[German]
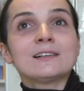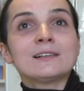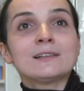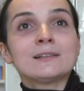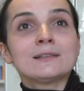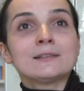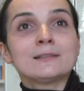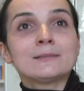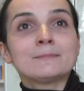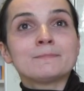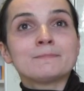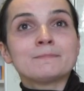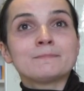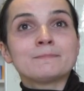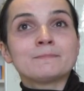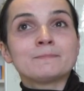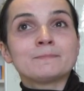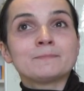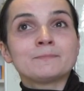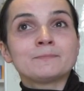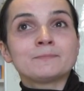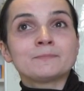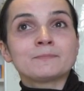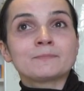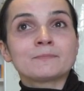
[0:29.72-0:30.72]

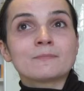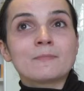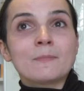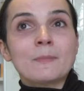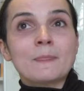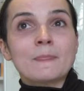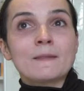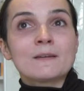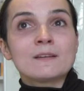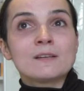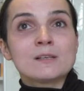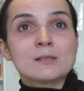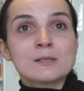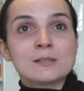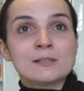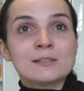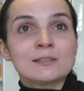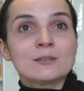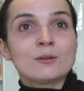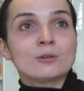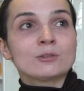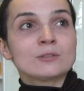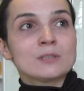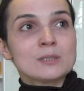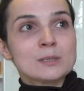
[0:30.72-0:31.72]
Ähm, ist
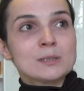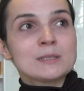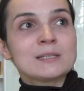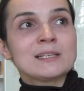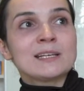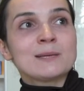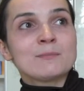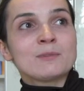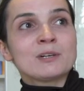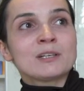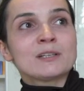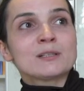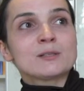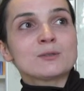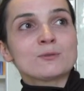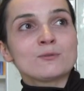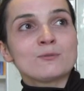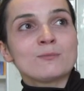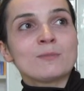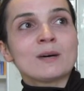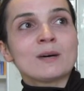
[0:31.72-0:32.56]
halt auch das Thema des